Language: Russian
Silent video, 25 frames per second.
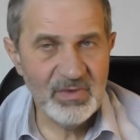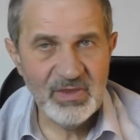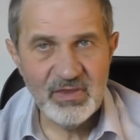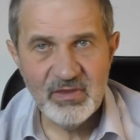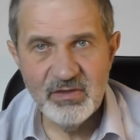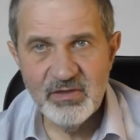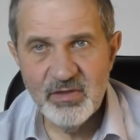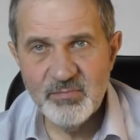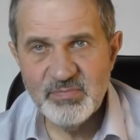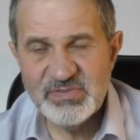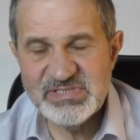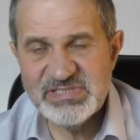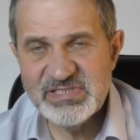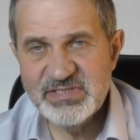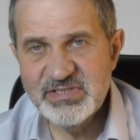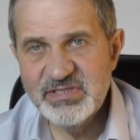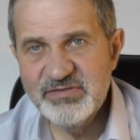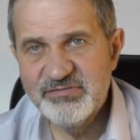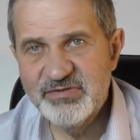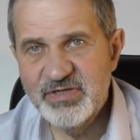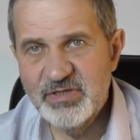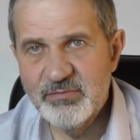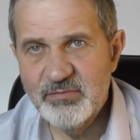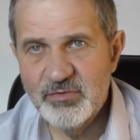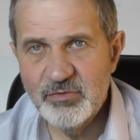Я в последнее
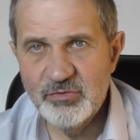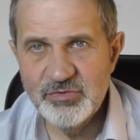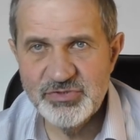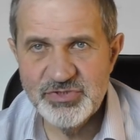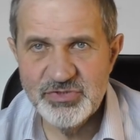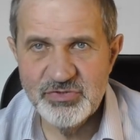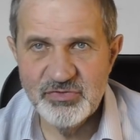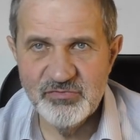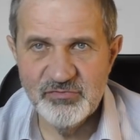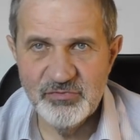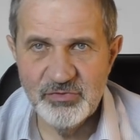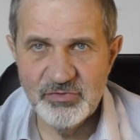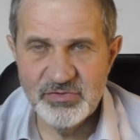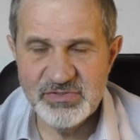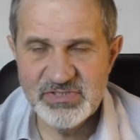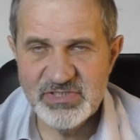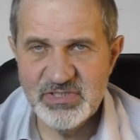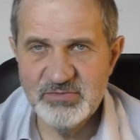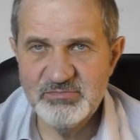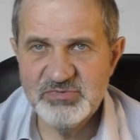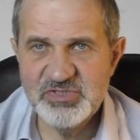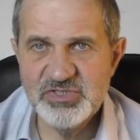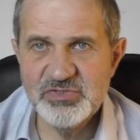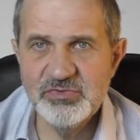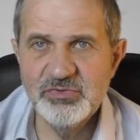время очень увлекся
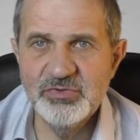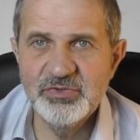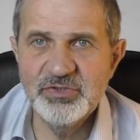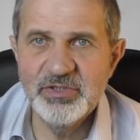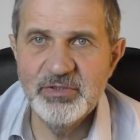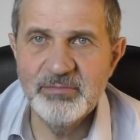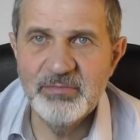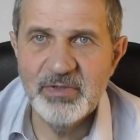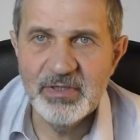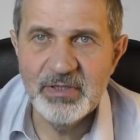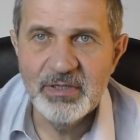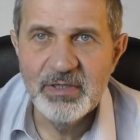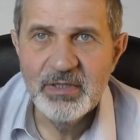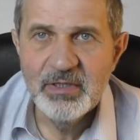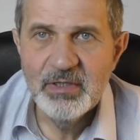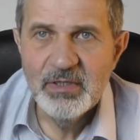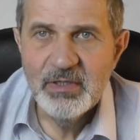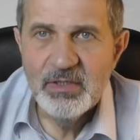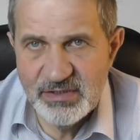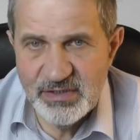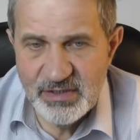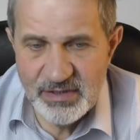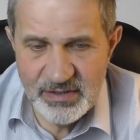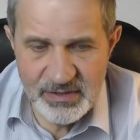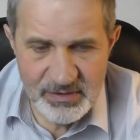опционами.
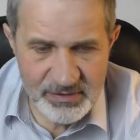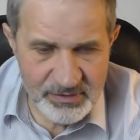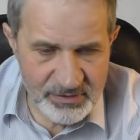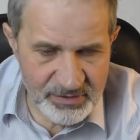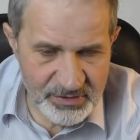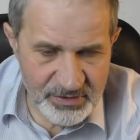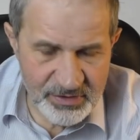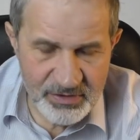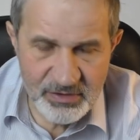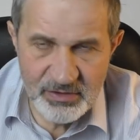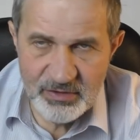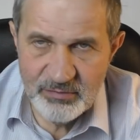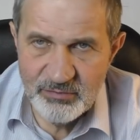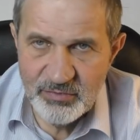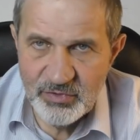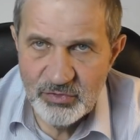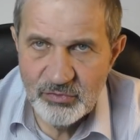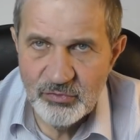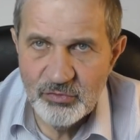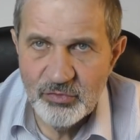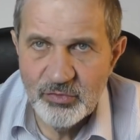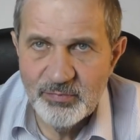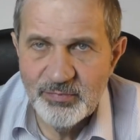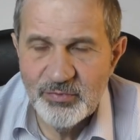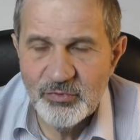Я не
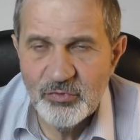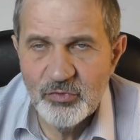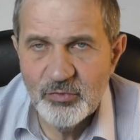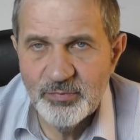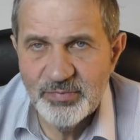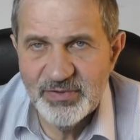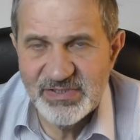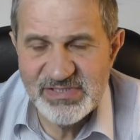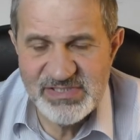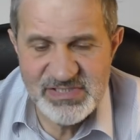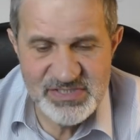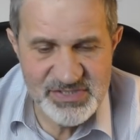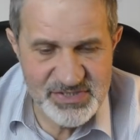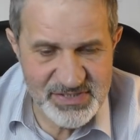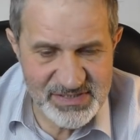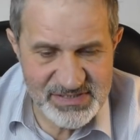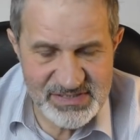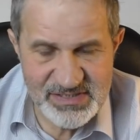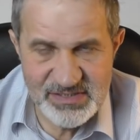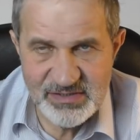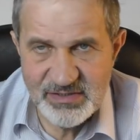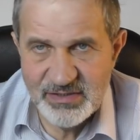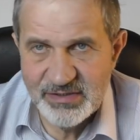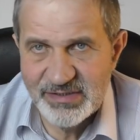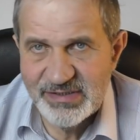рекомендую покупать сейчас
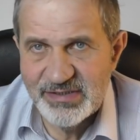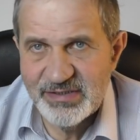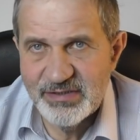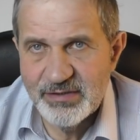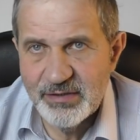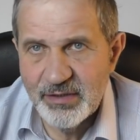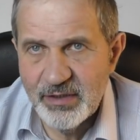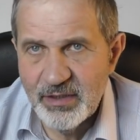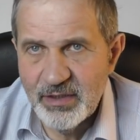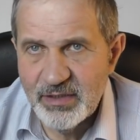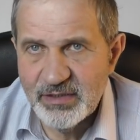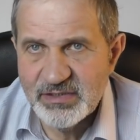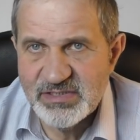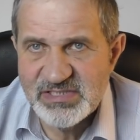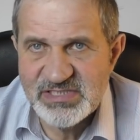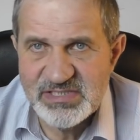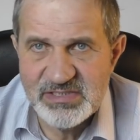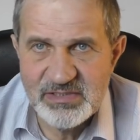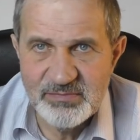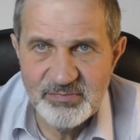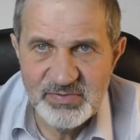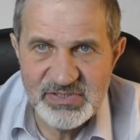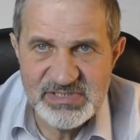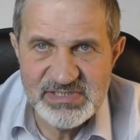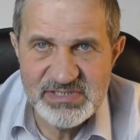никакие
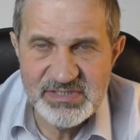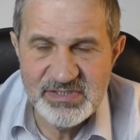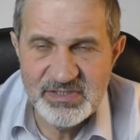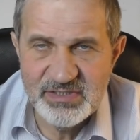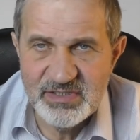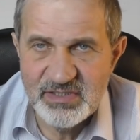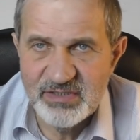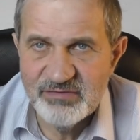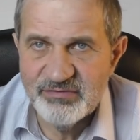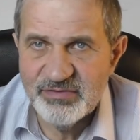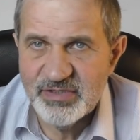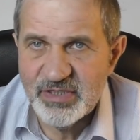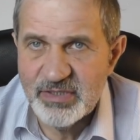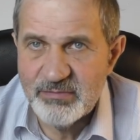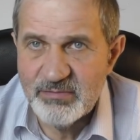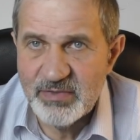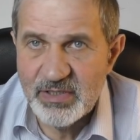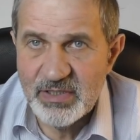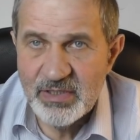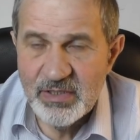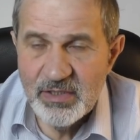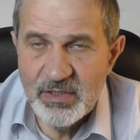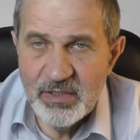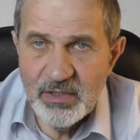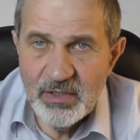акции последнее
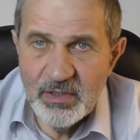время.